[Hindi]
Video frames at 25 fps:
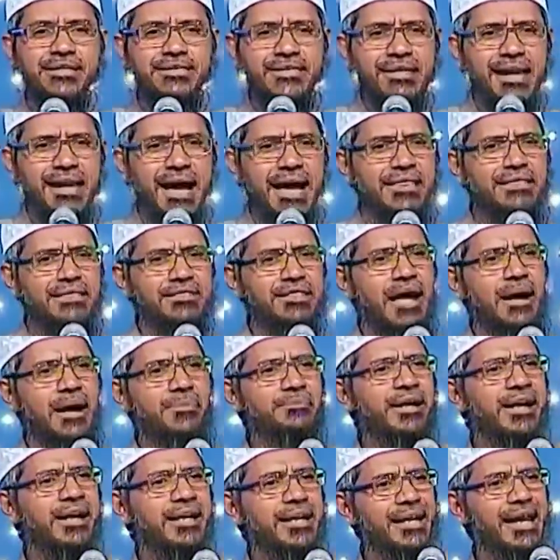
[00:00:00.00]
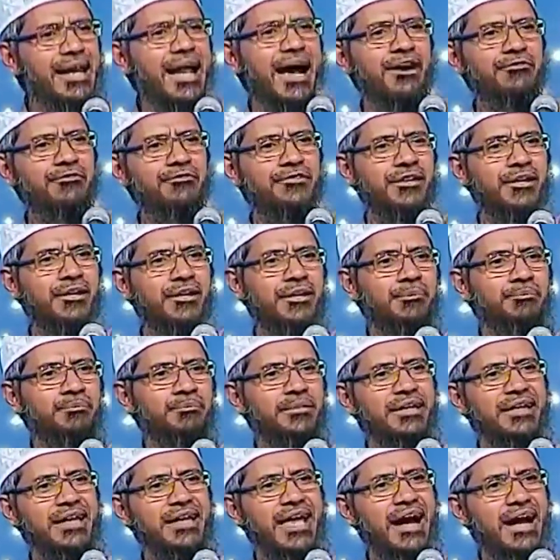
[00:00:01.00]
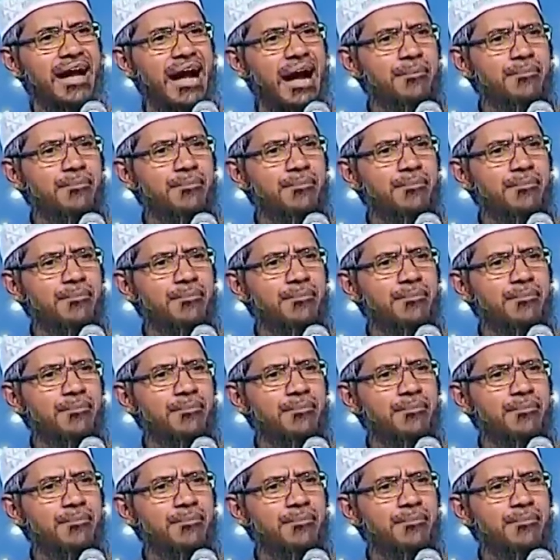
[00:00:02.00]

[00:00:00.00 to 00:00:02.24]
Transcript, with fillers: जितना इस्लाम के खिलाफ मीडिया